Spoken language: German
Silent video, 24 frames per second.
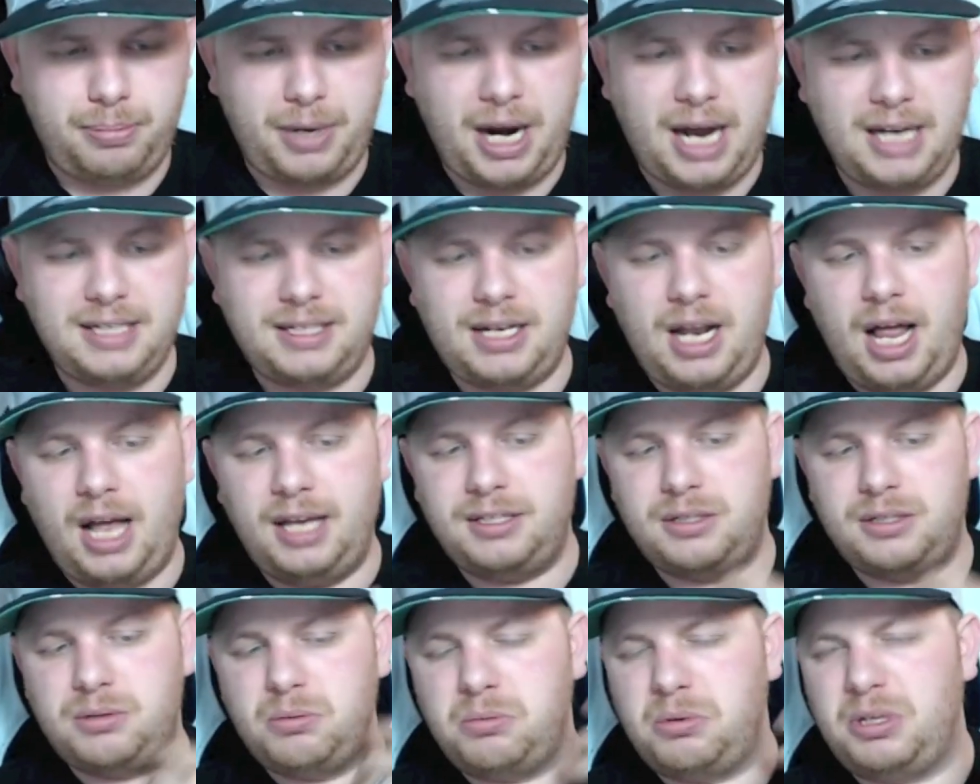
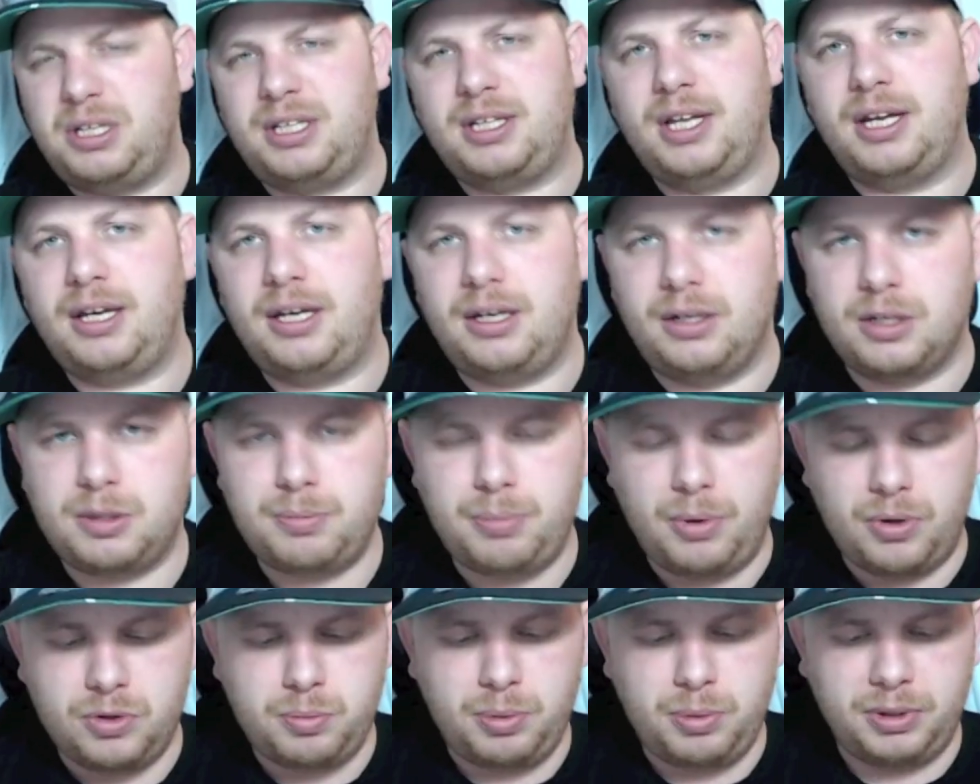Preis-Leistung, ich denke, das
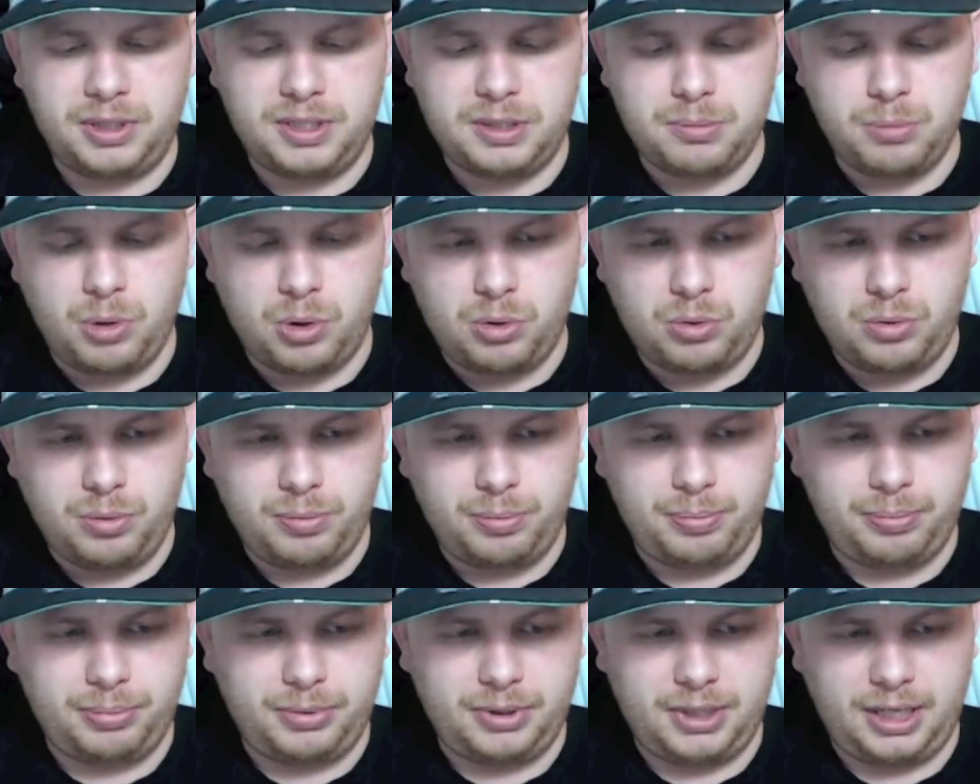passt bei diesem
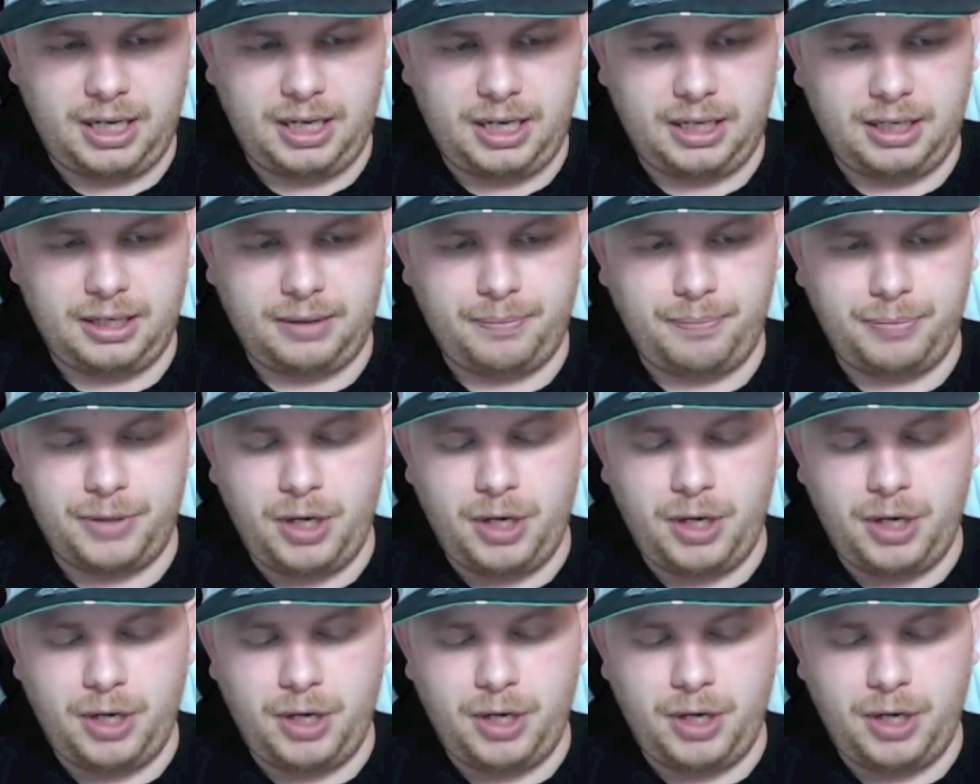Akkuträger.